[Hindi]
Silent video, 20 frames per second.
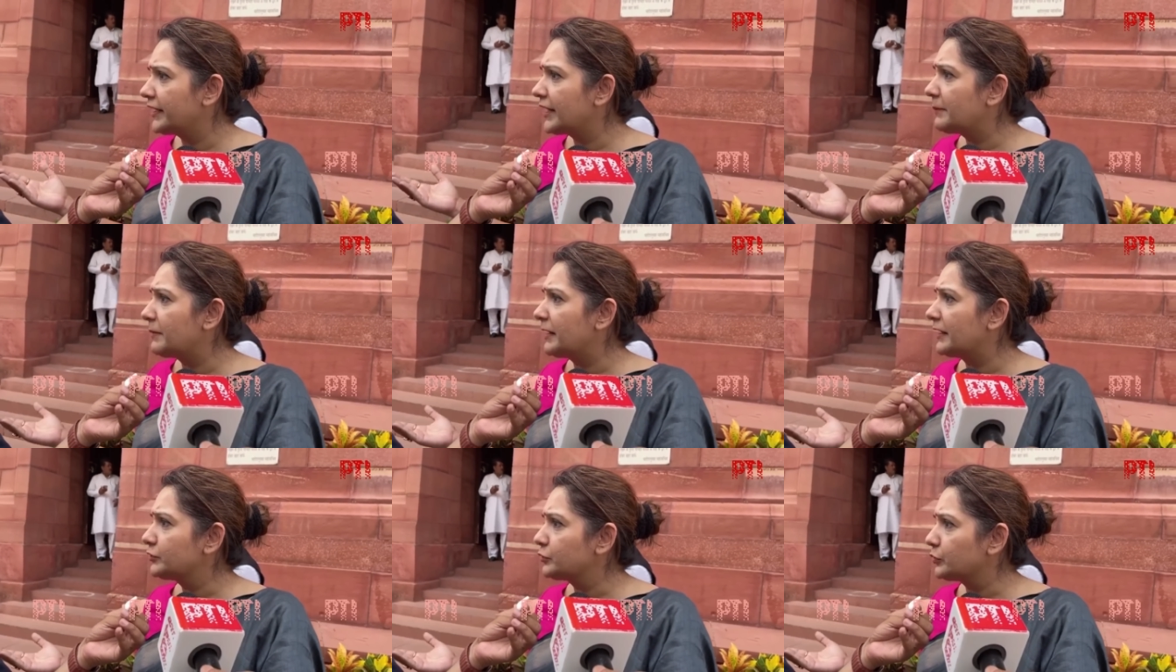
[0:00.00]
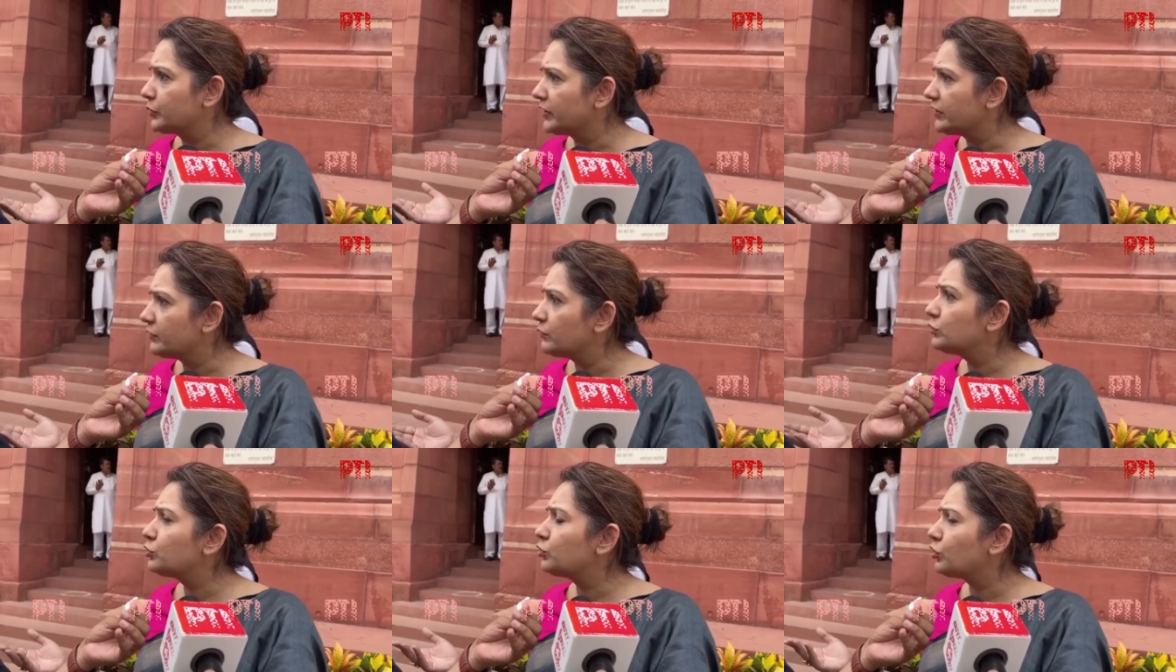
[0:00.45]
ये क्या बात
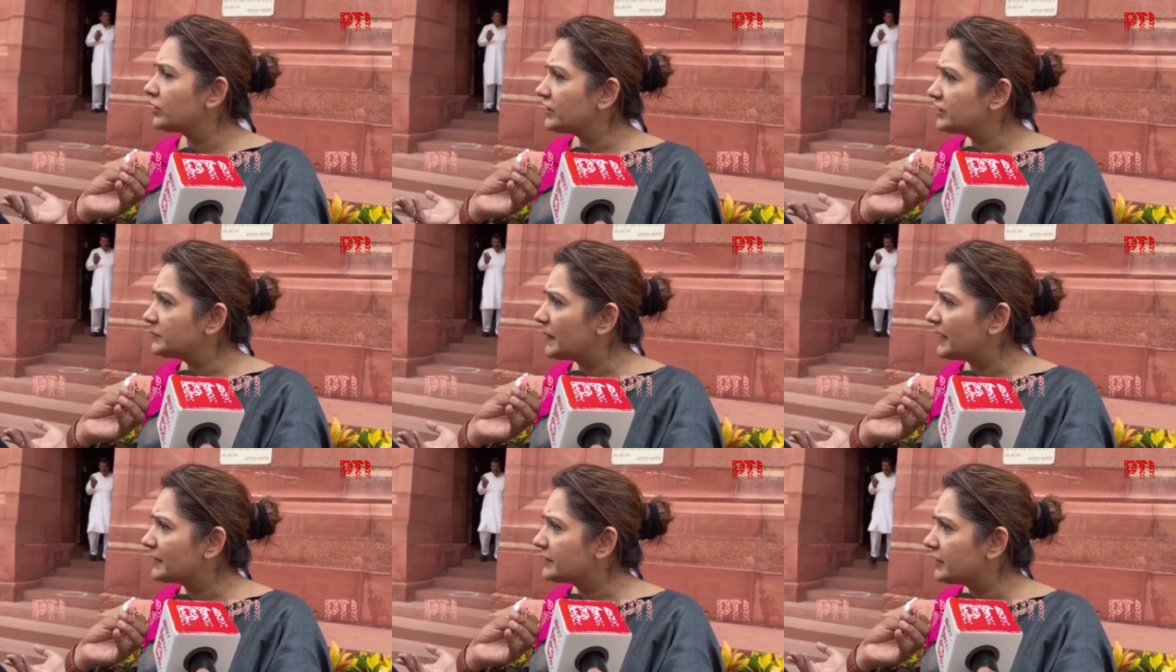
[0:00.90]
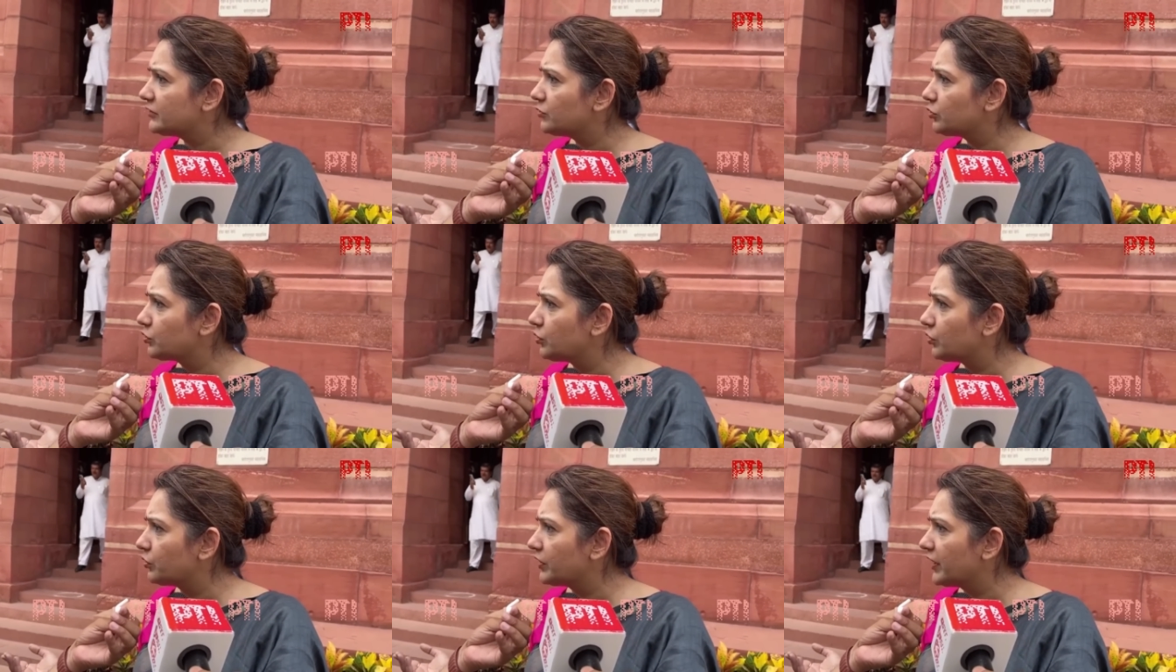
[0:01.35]
हुई उनको किस बात
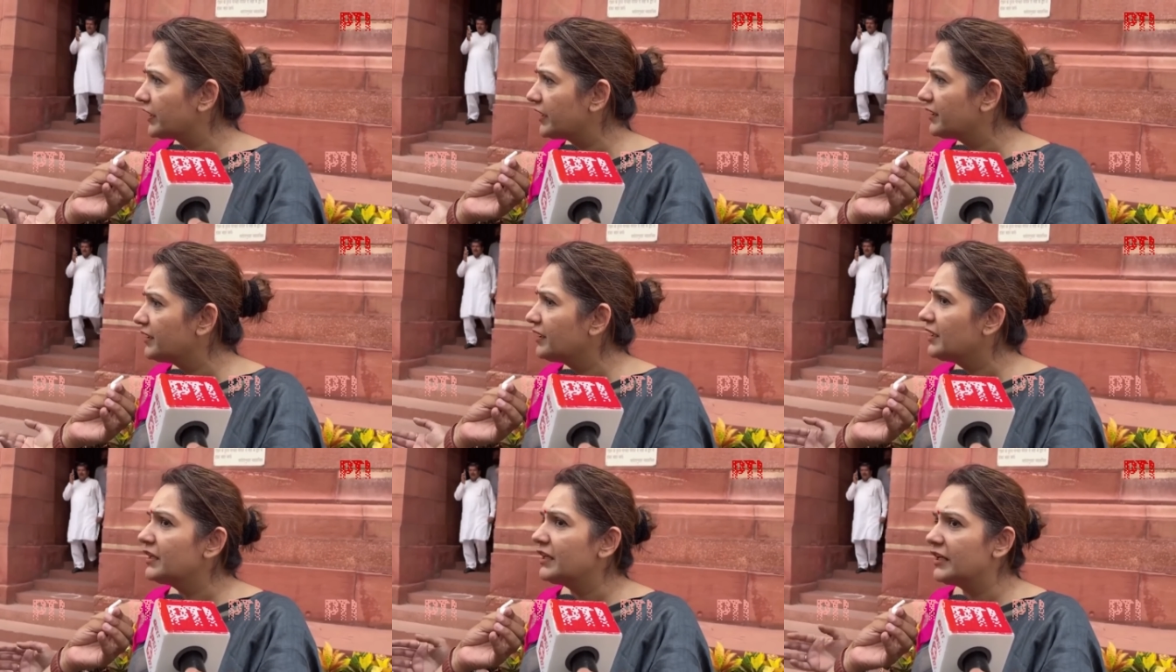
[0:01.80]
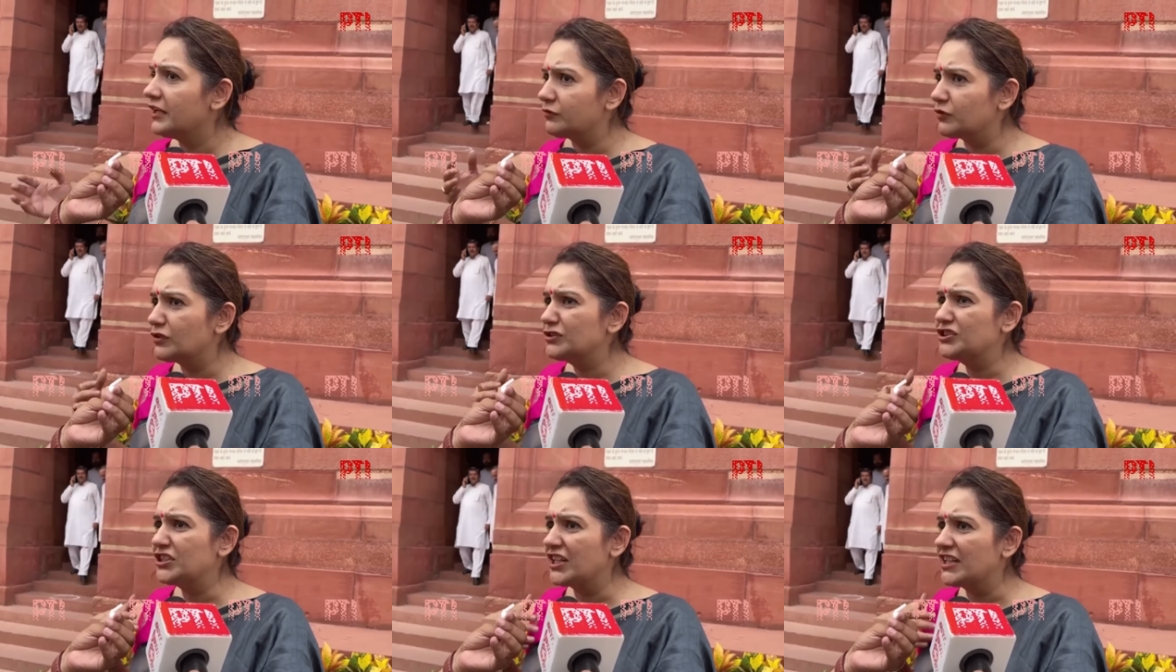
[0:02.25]
का दुख हो रहा
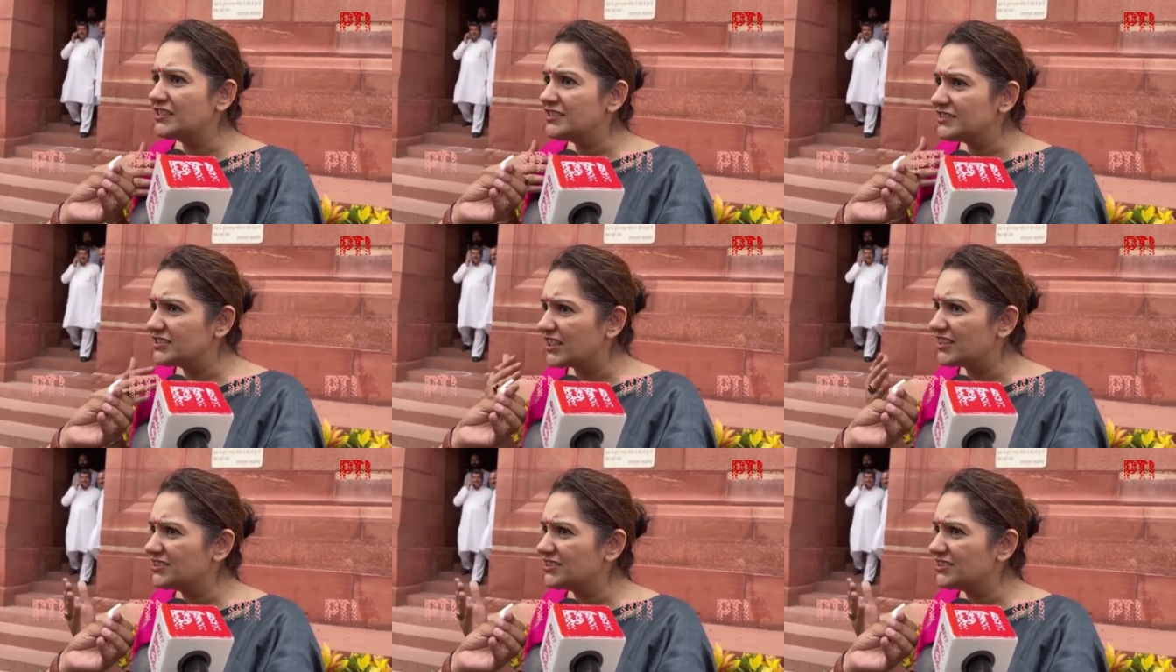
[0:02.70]
है इट वॉज